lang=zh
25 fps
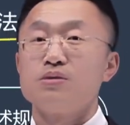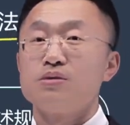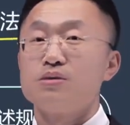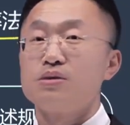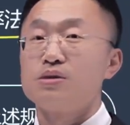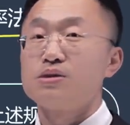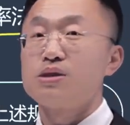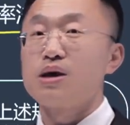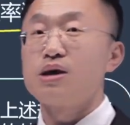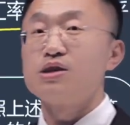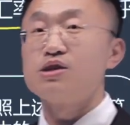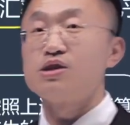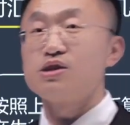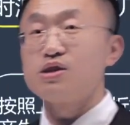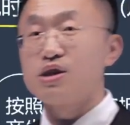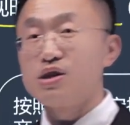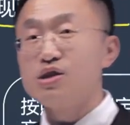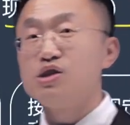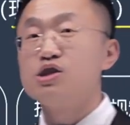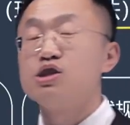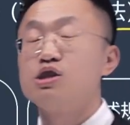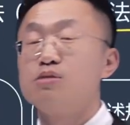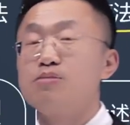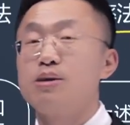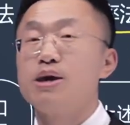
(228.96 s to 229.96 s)
呃，但是他
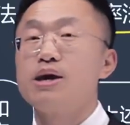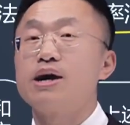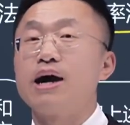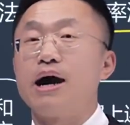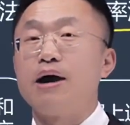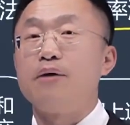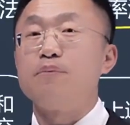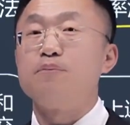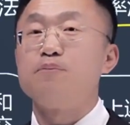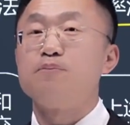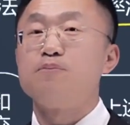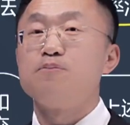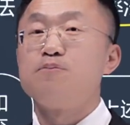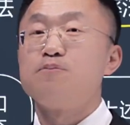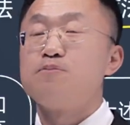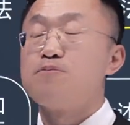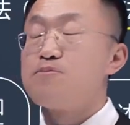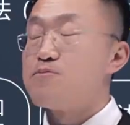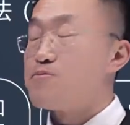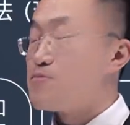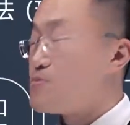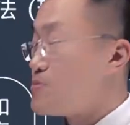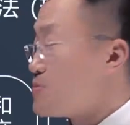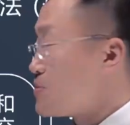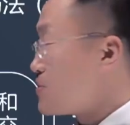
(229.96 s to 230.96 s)
一直没改。
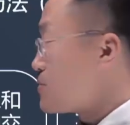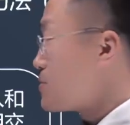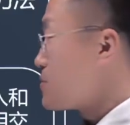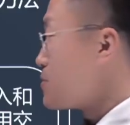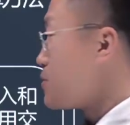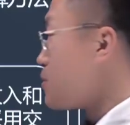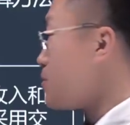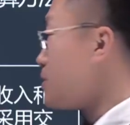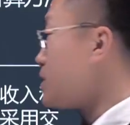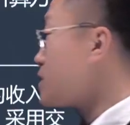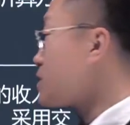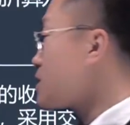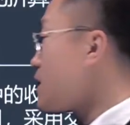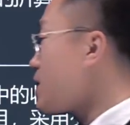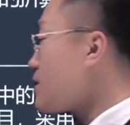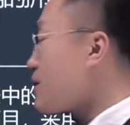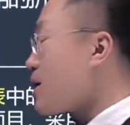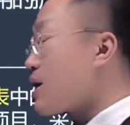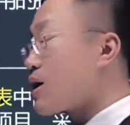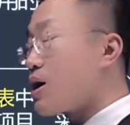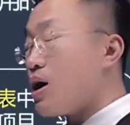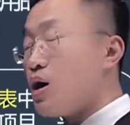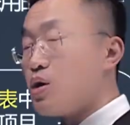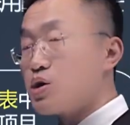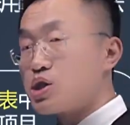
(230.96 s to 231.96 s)
我们站
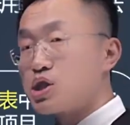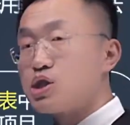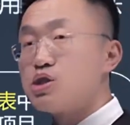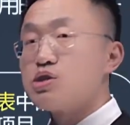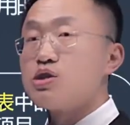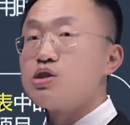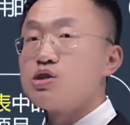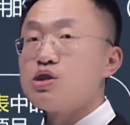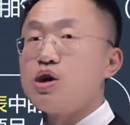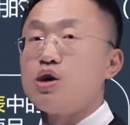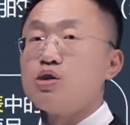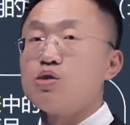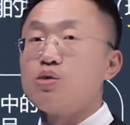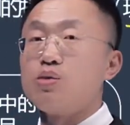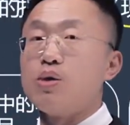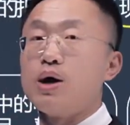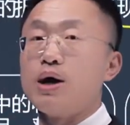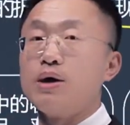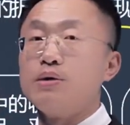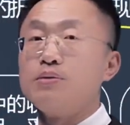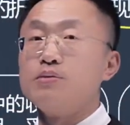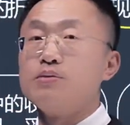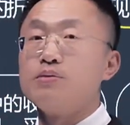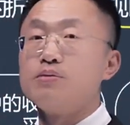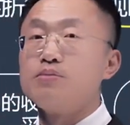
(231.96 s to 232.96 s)
在考试的角度
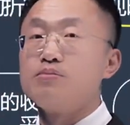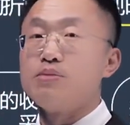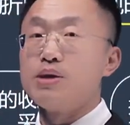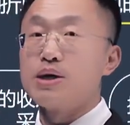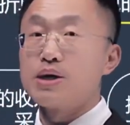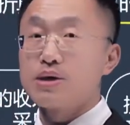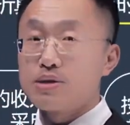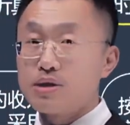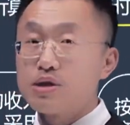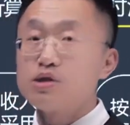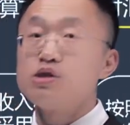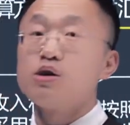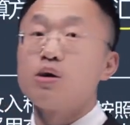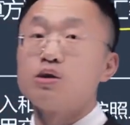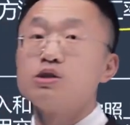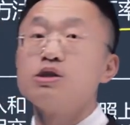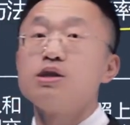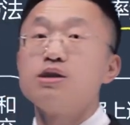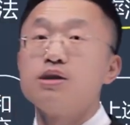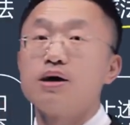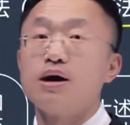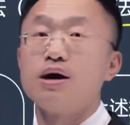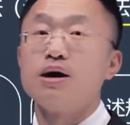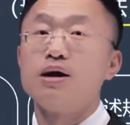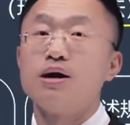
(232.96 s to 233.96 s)
啊。别跟他较
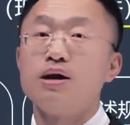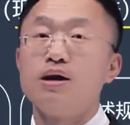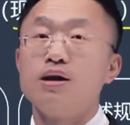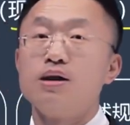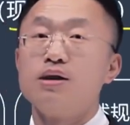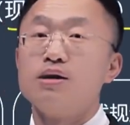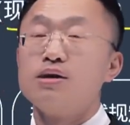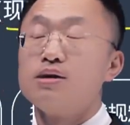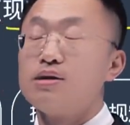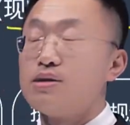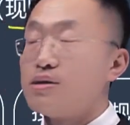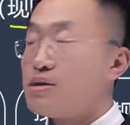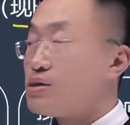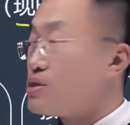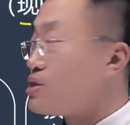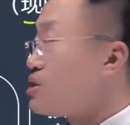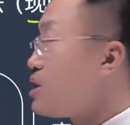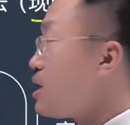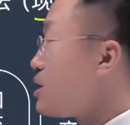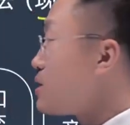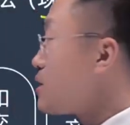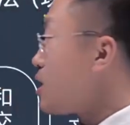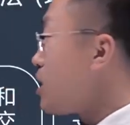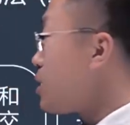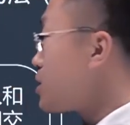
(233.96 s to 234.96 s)
劲啊！
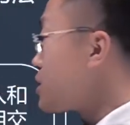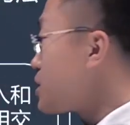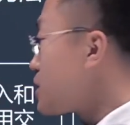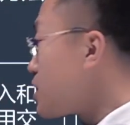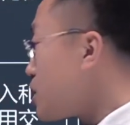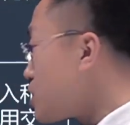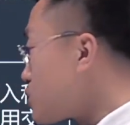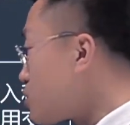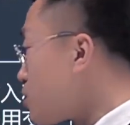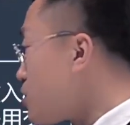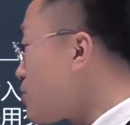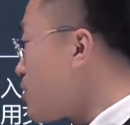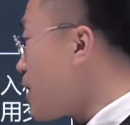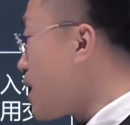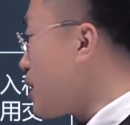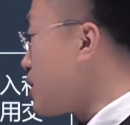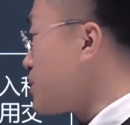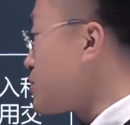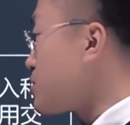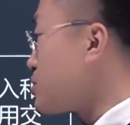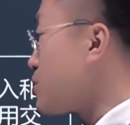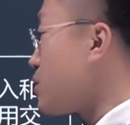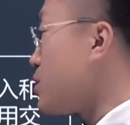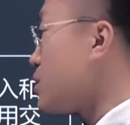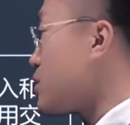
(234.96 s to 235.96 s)
见到这个说
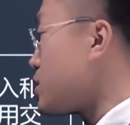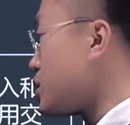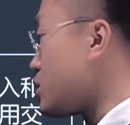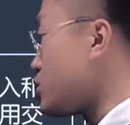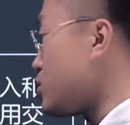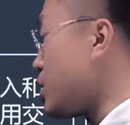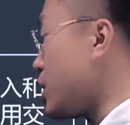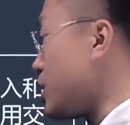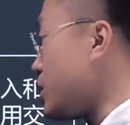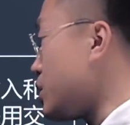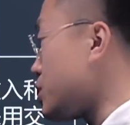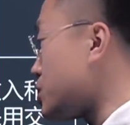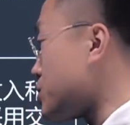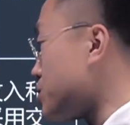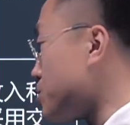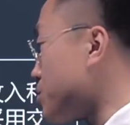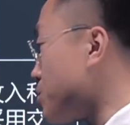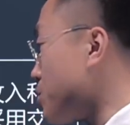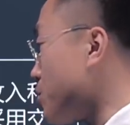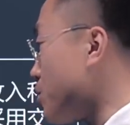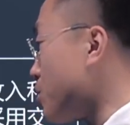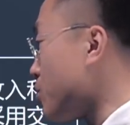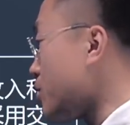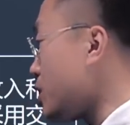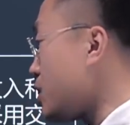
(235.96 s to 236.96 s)
法，所有者权益
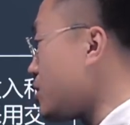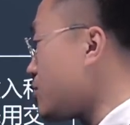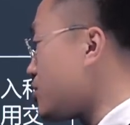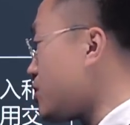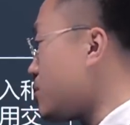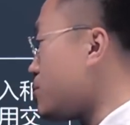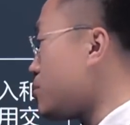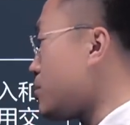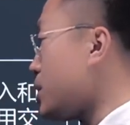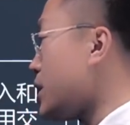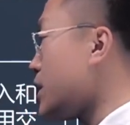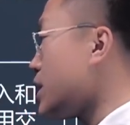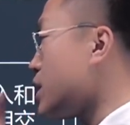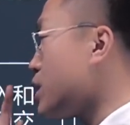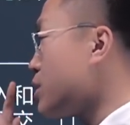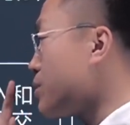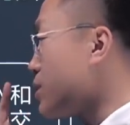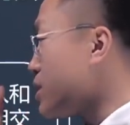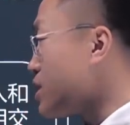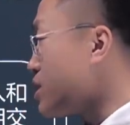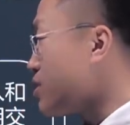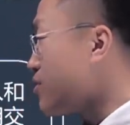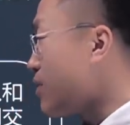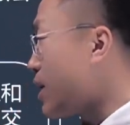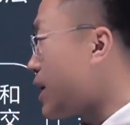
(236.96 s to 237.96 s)
除未分配利
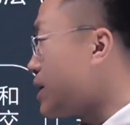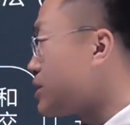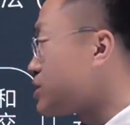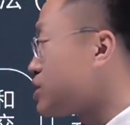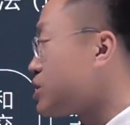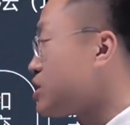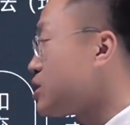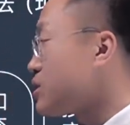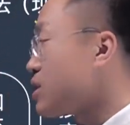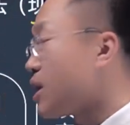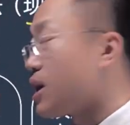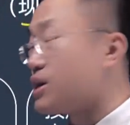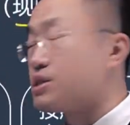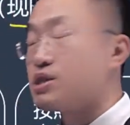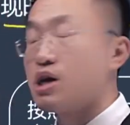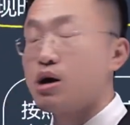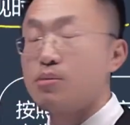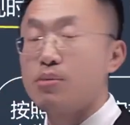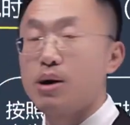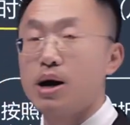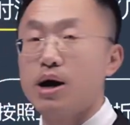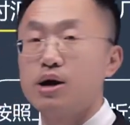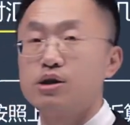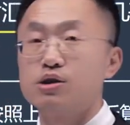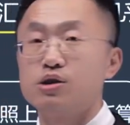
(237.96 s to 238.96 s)
润以外，其他项
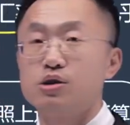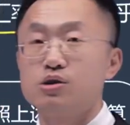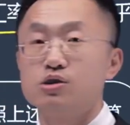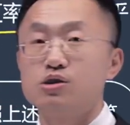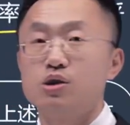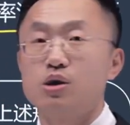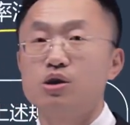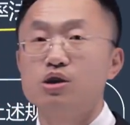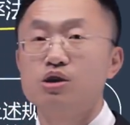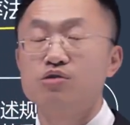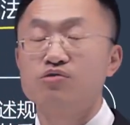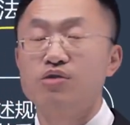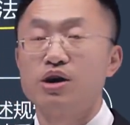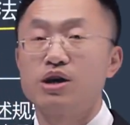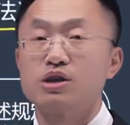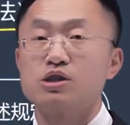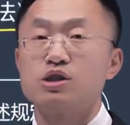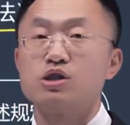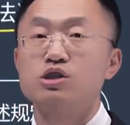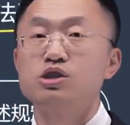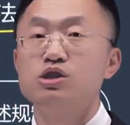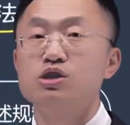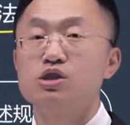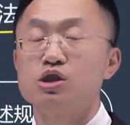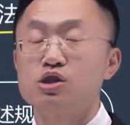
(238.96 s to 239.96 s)
目按照交易发
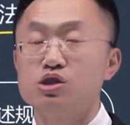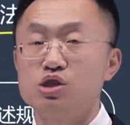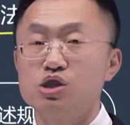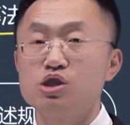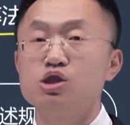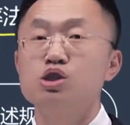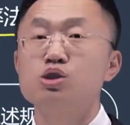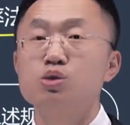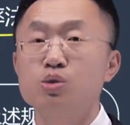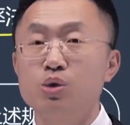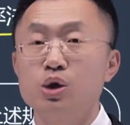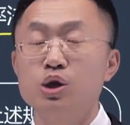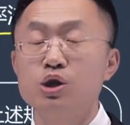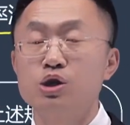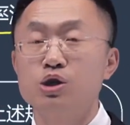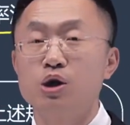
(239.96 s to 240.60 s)
生日的期期汇